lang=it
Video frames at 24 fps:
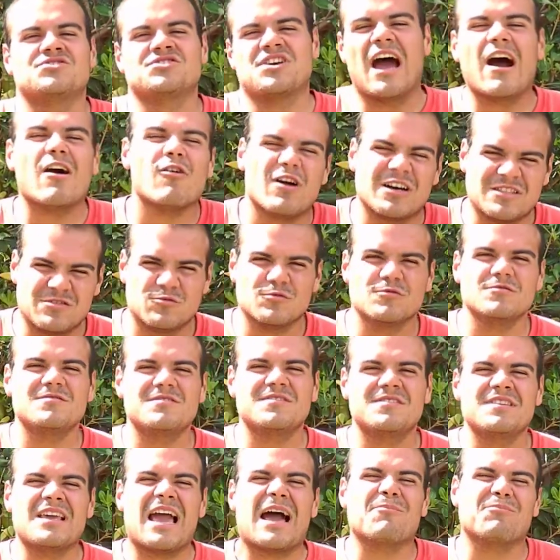Ciao a
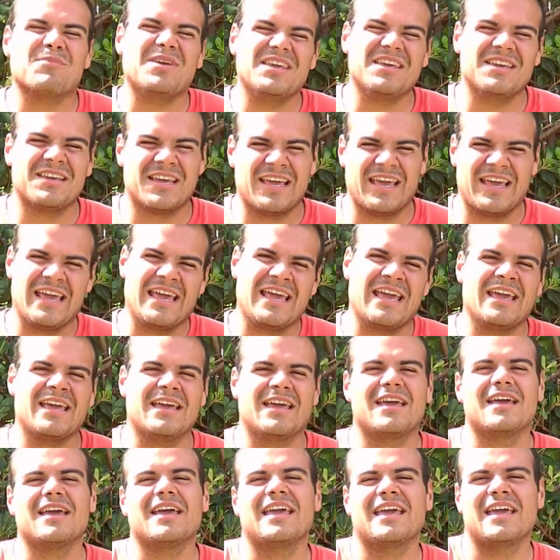tutti amiche
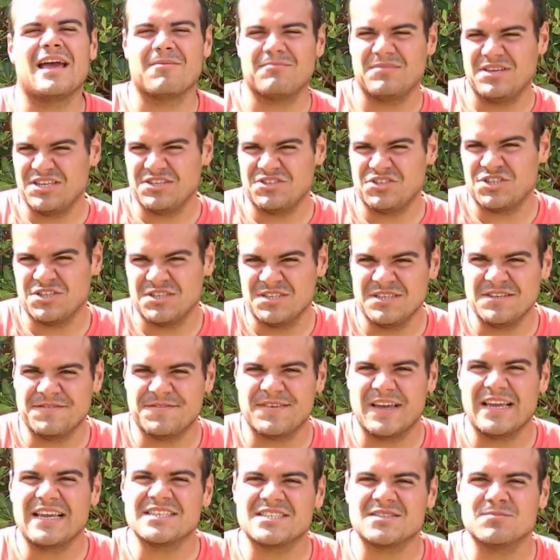e amici
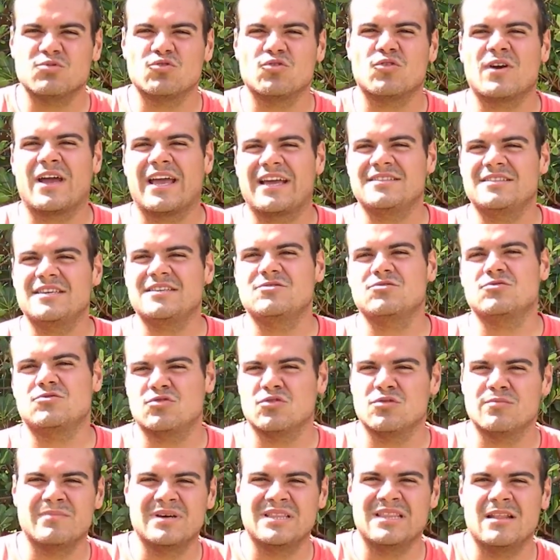di Facebook e di
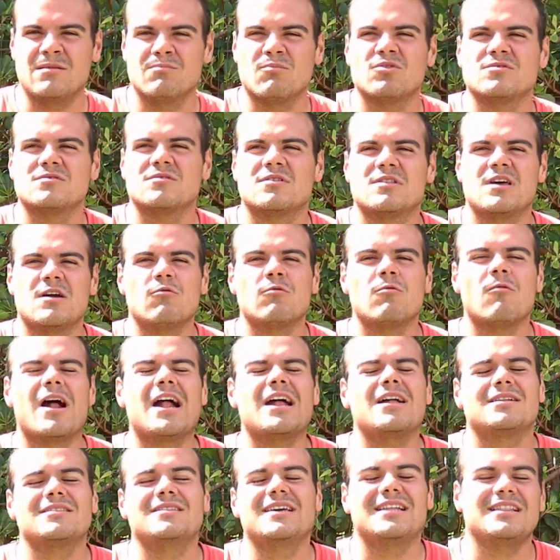YouTube del mondo del
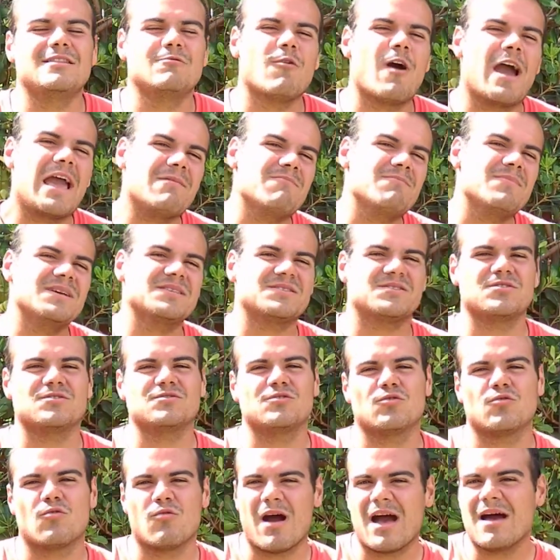web, del web,
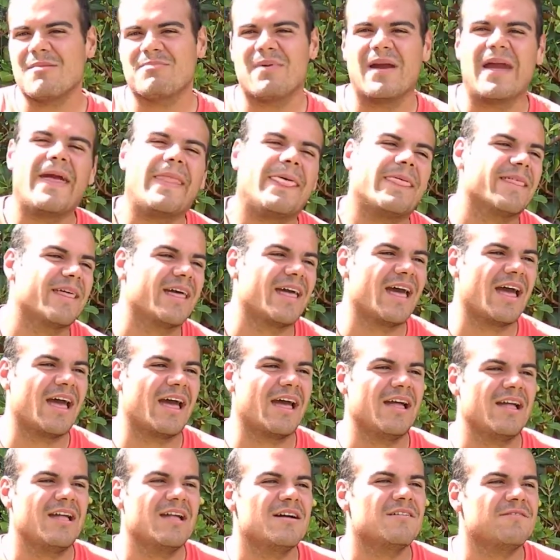sono qua per
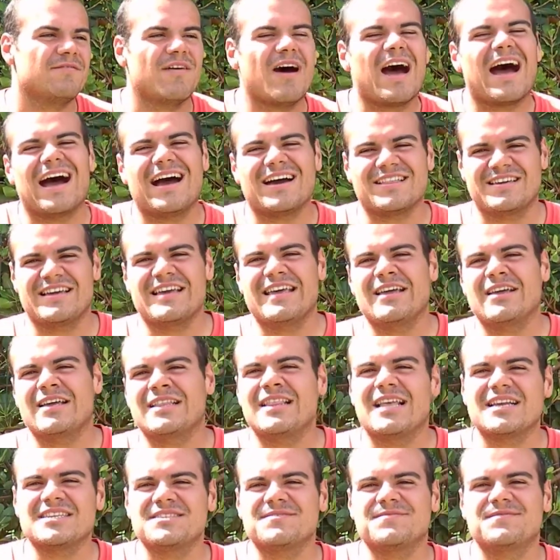eh, fare
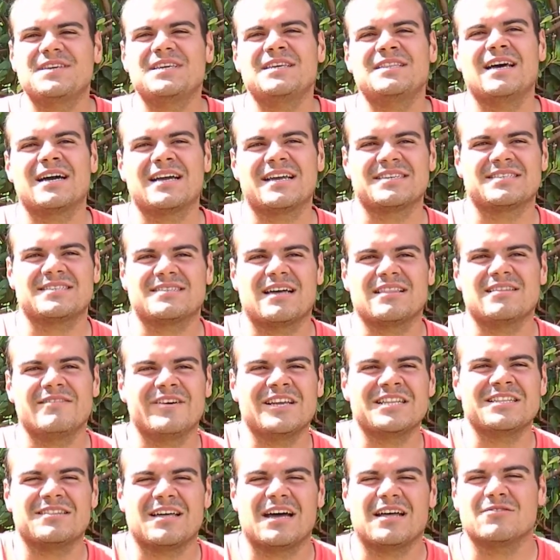la sfida che sta
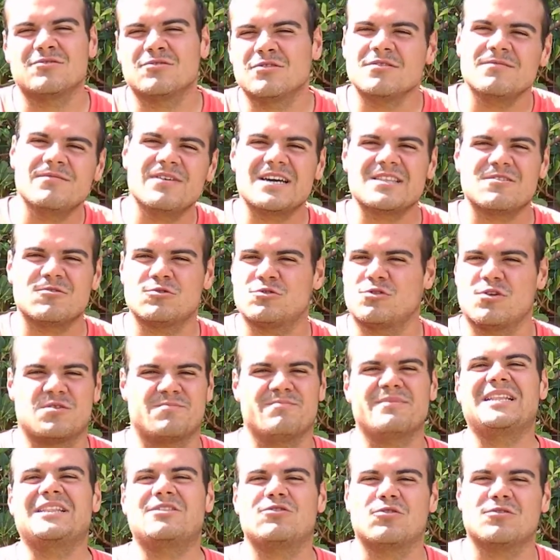diventando il vero
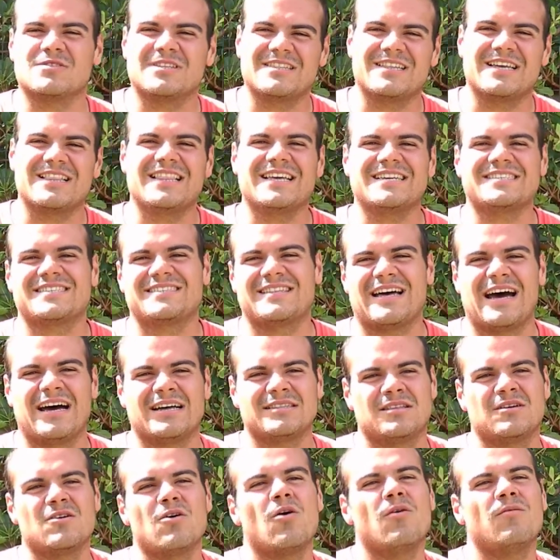tormentone
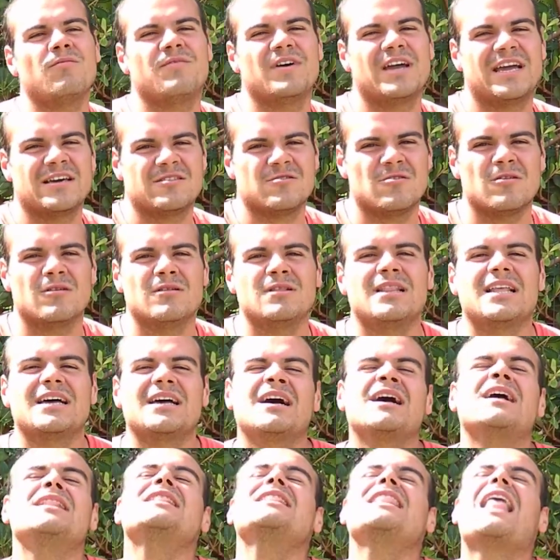dell'estate, ovvero
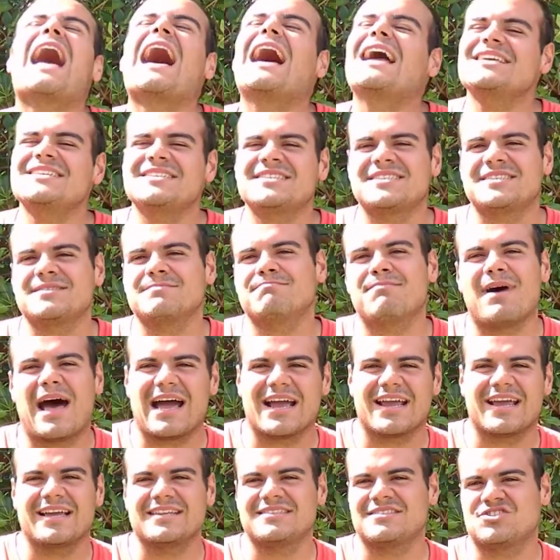la l'Ice
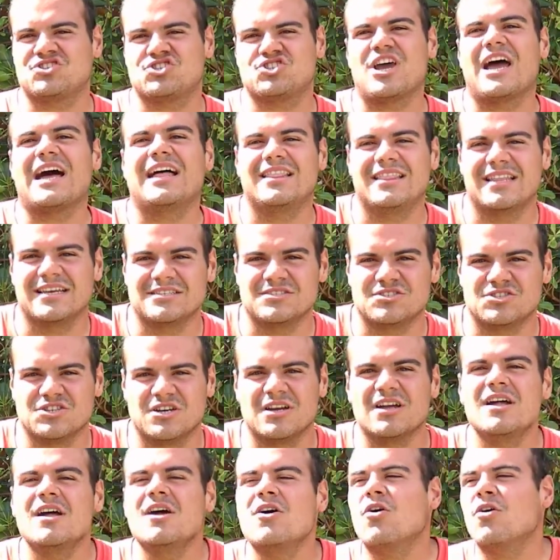Bucket
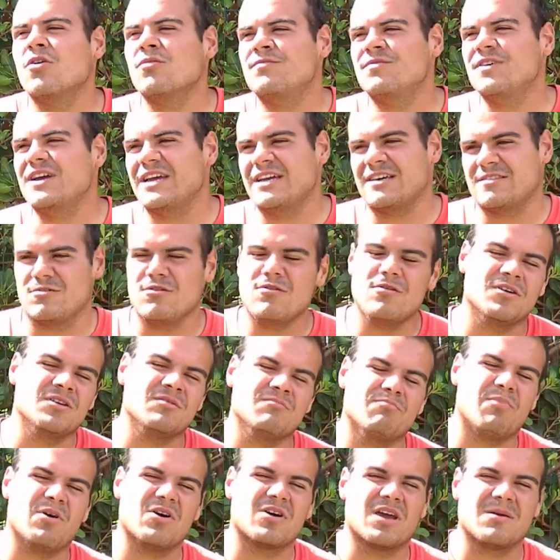Challenge, ovvero
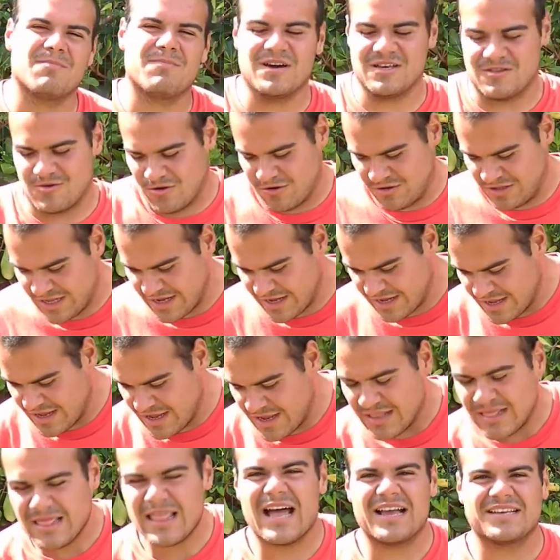in poche parole
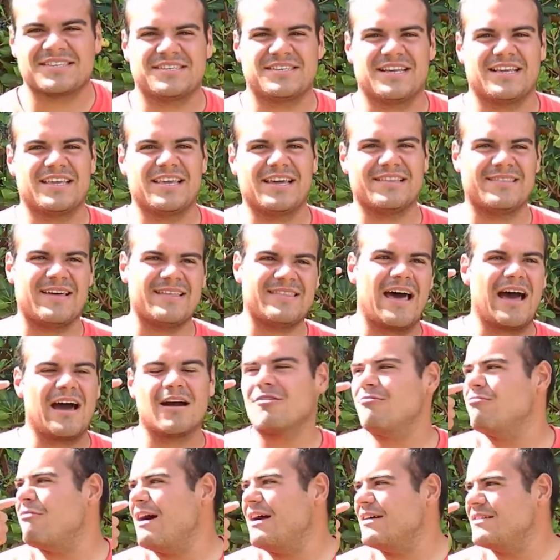la secchiata
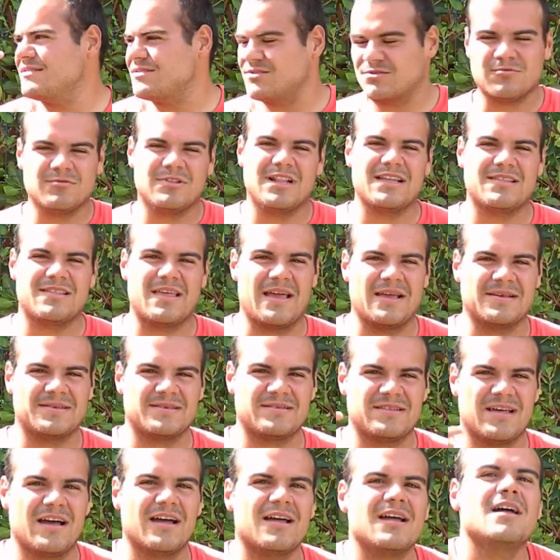d'acqua sulla
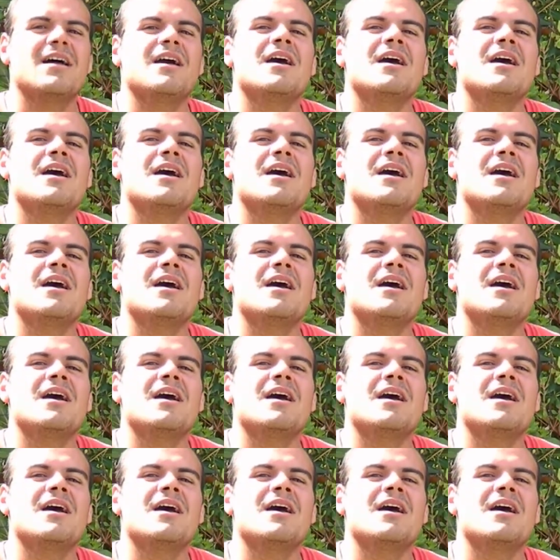testa.